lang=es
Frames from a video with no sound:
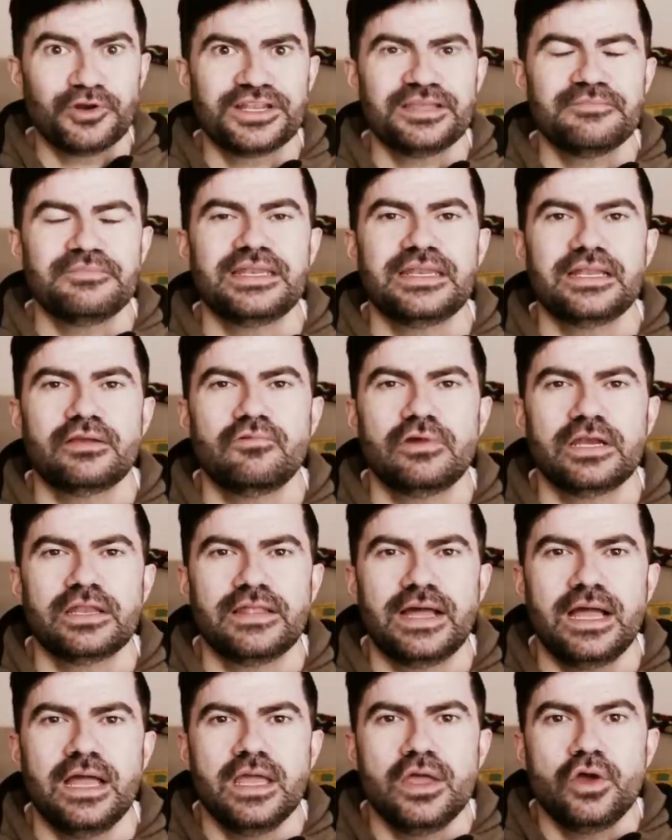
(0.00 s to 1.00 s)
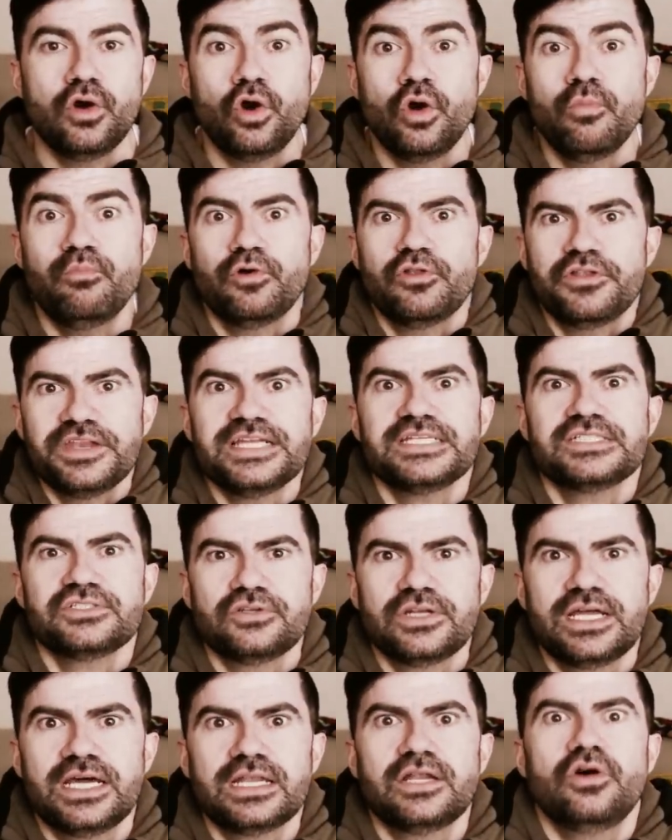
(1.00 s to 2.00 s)
porque me recuerda o podría
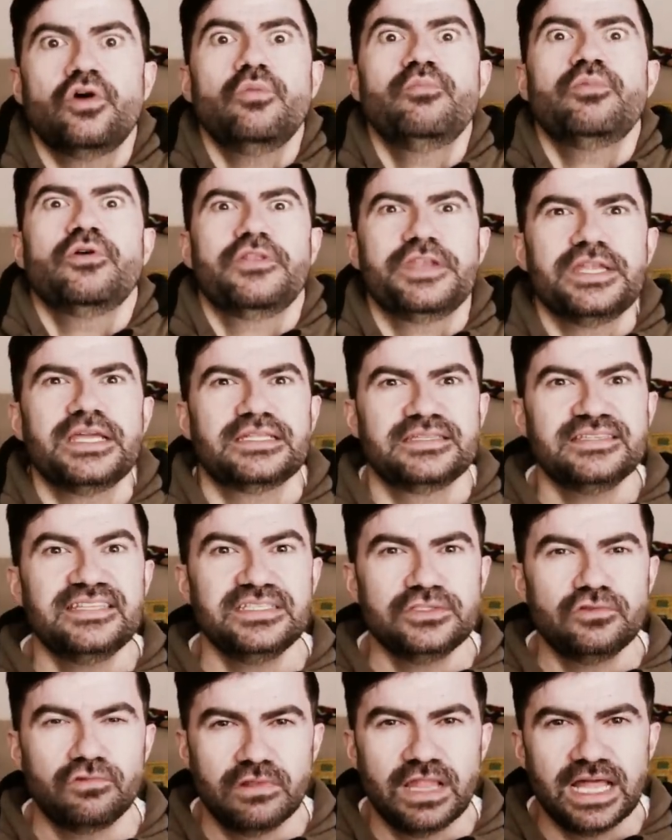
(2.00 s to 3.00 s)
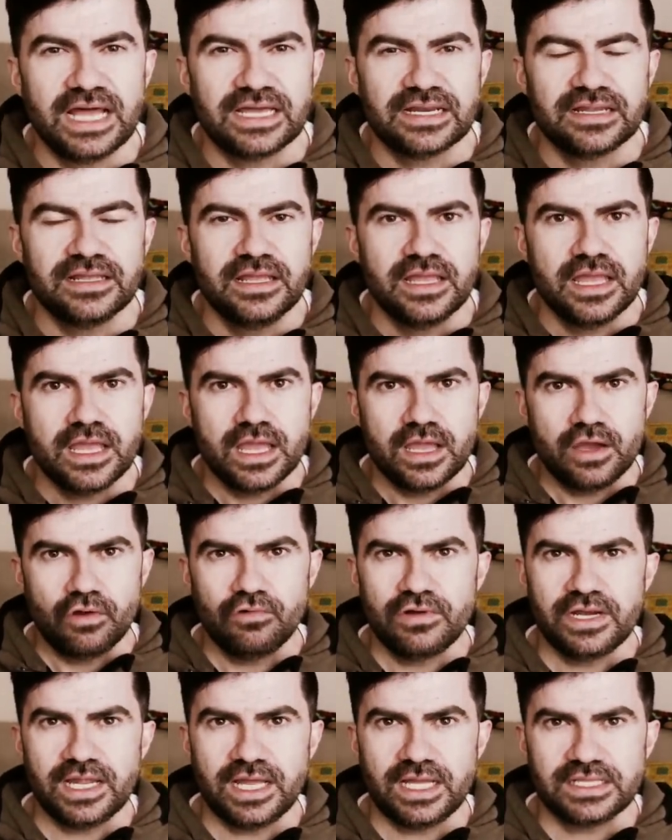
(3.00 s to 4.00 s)
sonar o podría titular
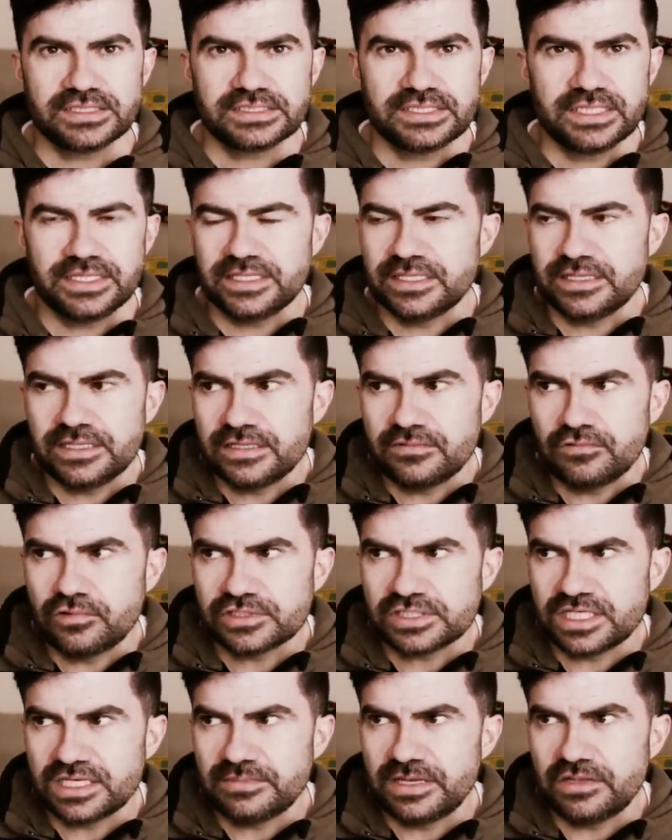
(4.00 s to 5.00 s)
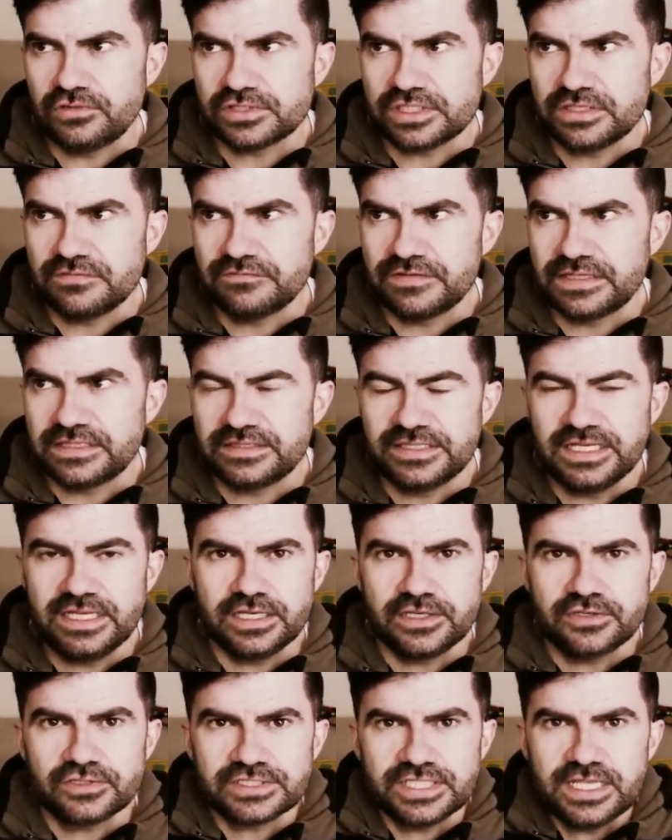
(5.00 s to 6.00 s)
una serie de dibujos animados
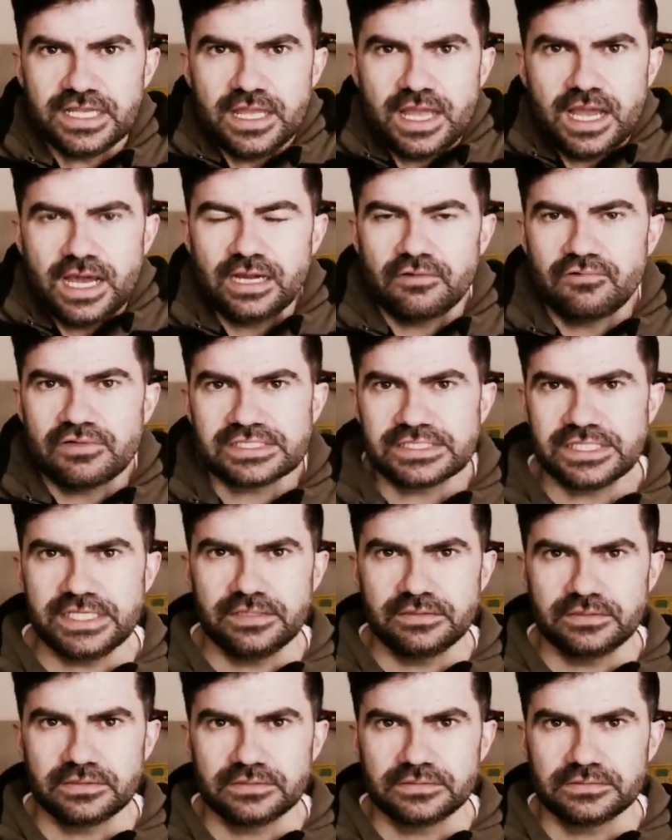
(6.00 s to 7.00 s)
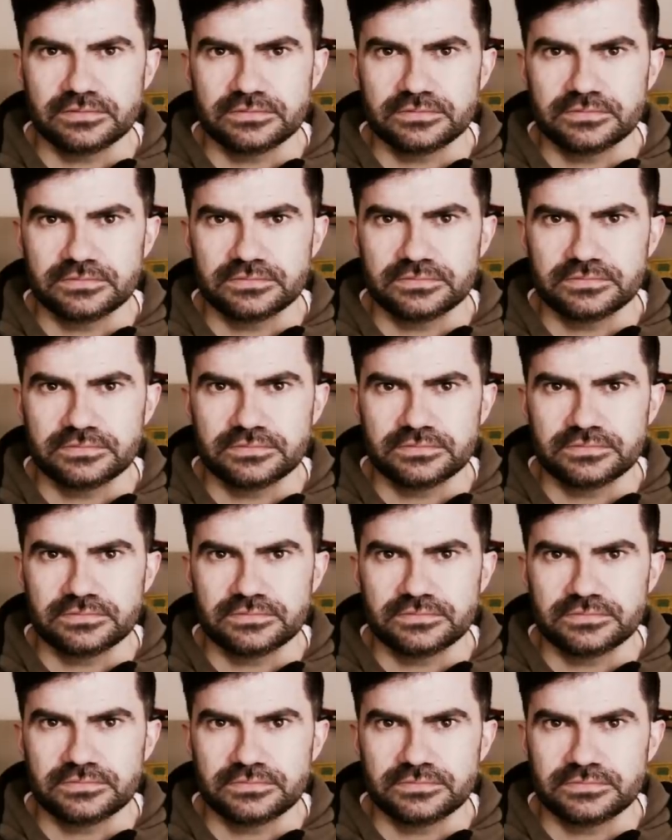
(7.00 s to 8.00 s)
infantil, no sé, algo así. Los
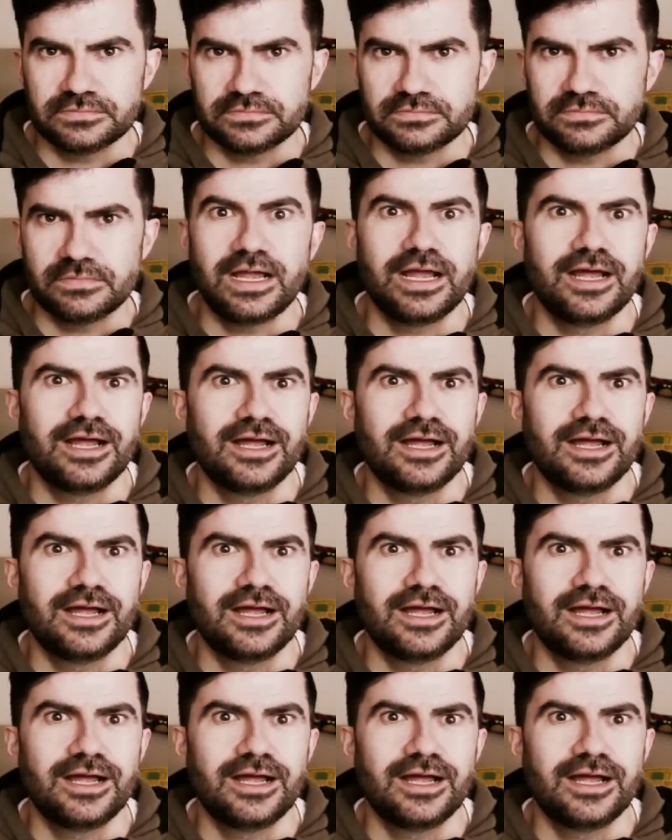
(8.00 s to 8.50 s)
nipples.